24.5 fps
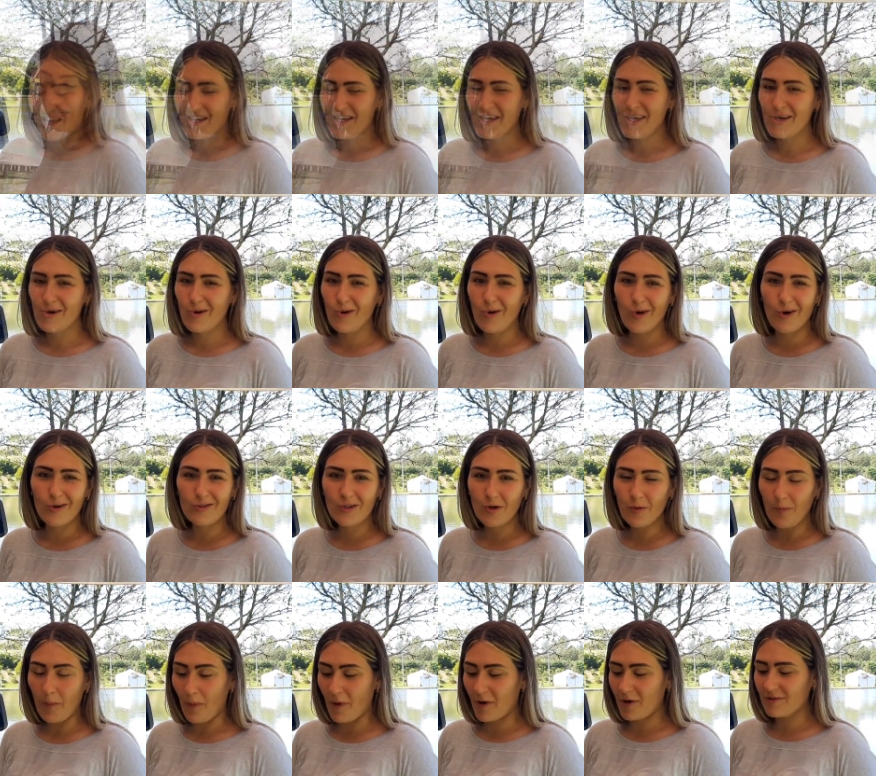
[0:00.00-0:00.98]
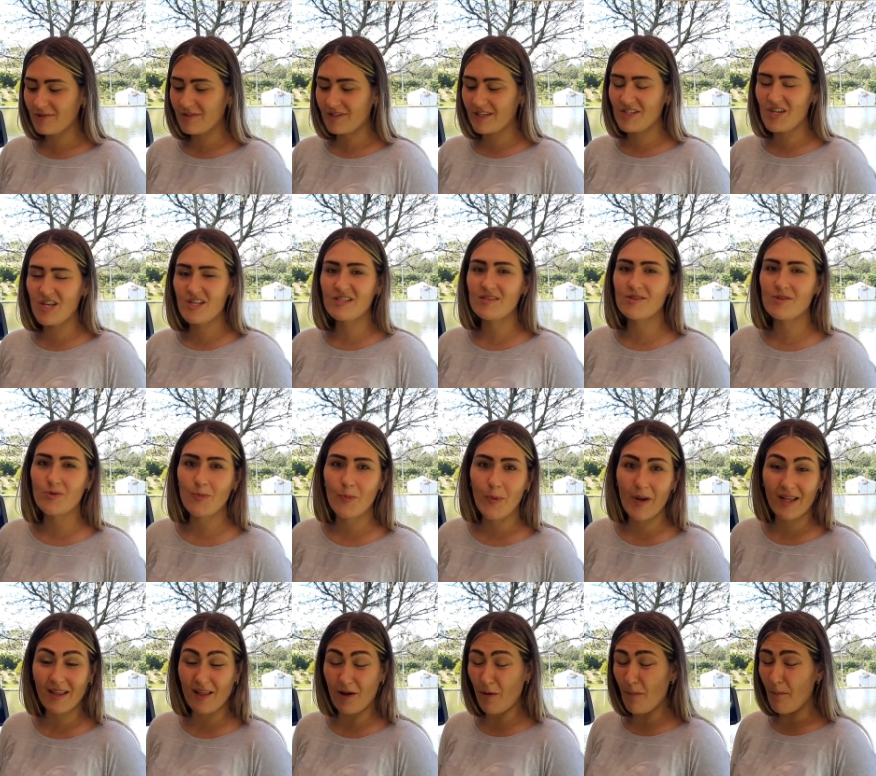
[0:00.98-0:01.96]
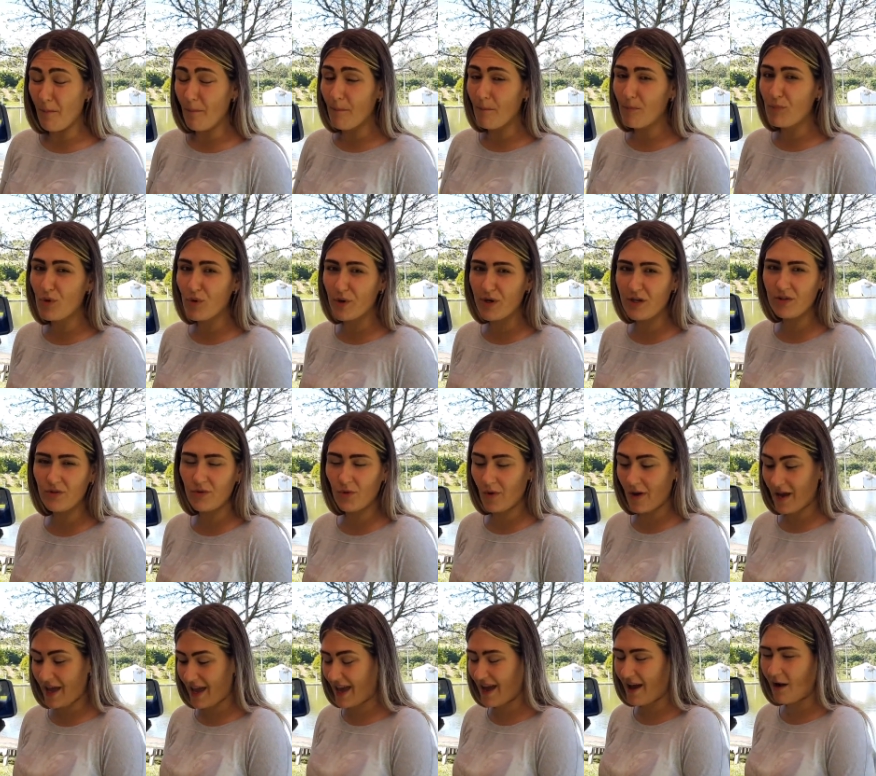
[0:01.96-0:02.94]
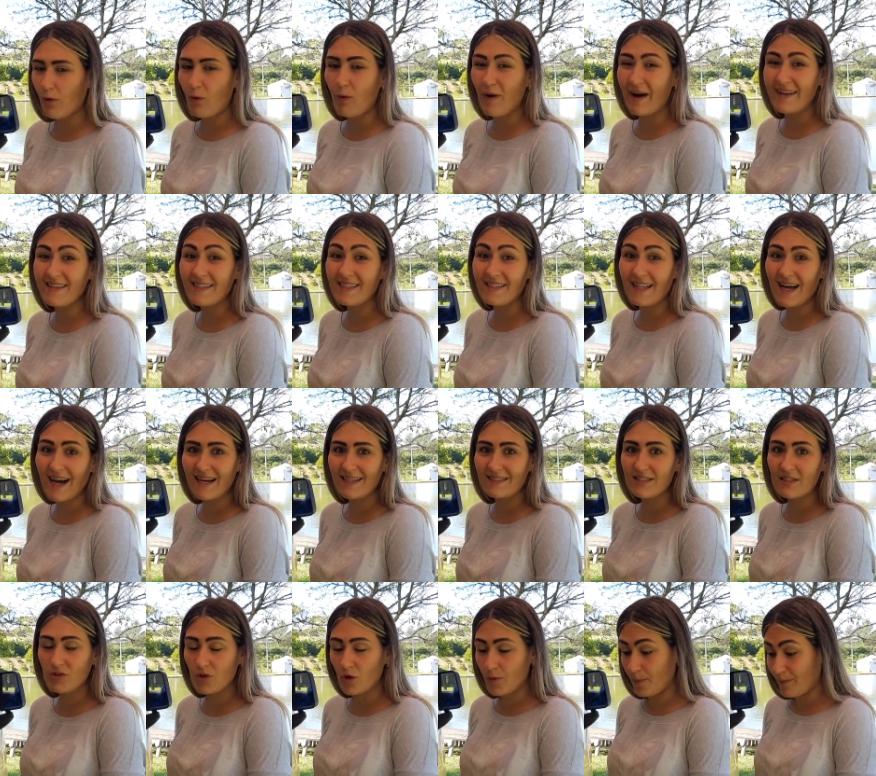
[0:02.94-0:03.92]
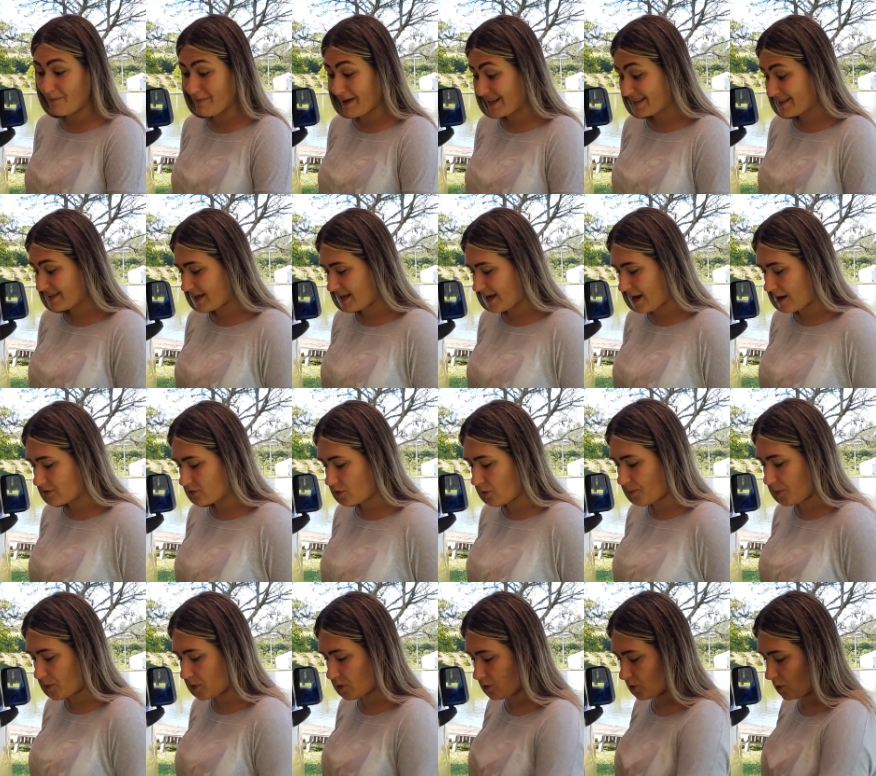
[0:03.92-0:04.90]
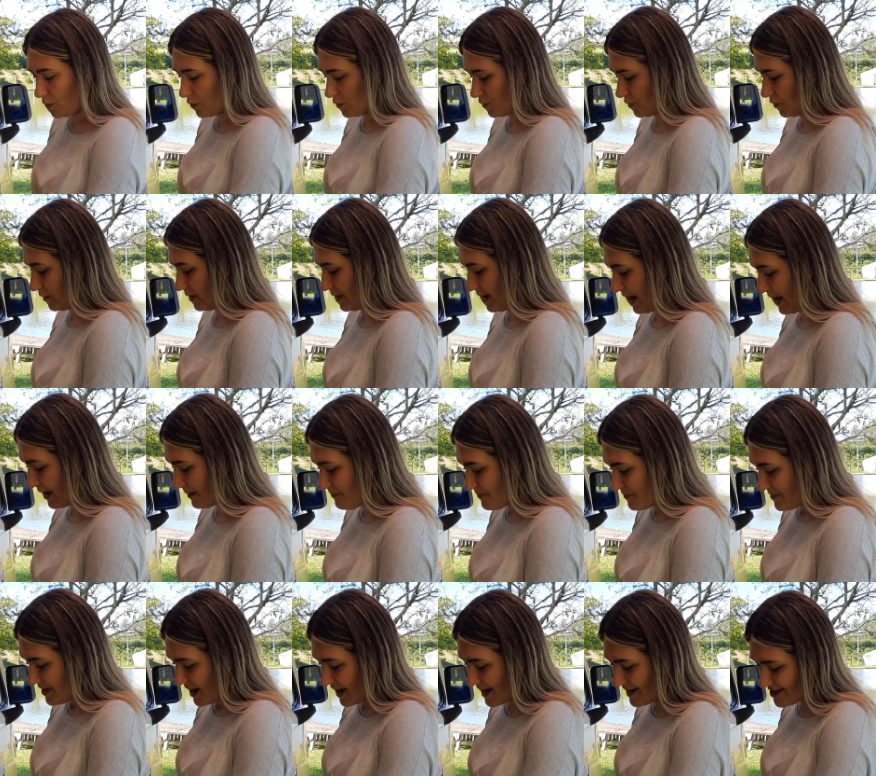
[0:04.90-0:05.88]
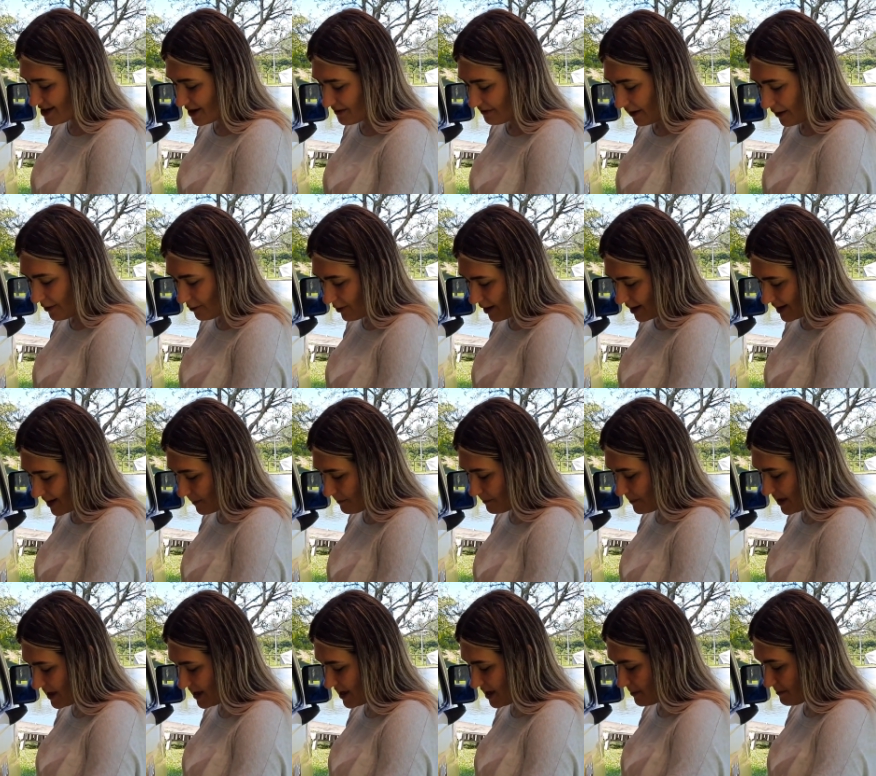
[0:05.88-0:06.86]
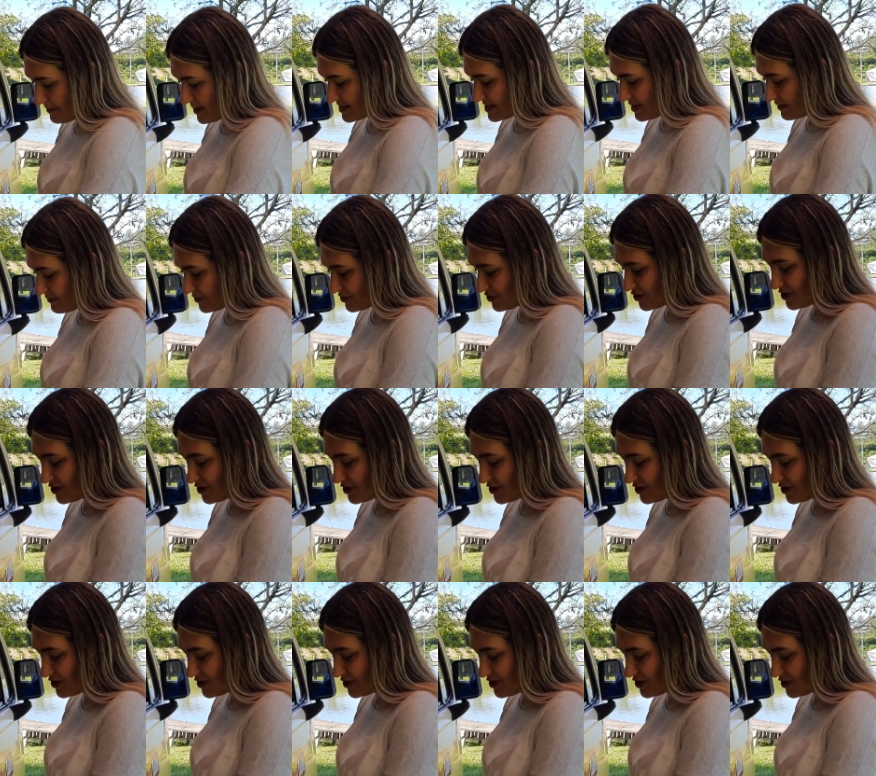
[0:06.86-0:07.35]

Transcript: E o outro ponto que a gente se surpreendeu muito é a qualidade do material do produto, né? Ele já veio com a capinha, mas eu vou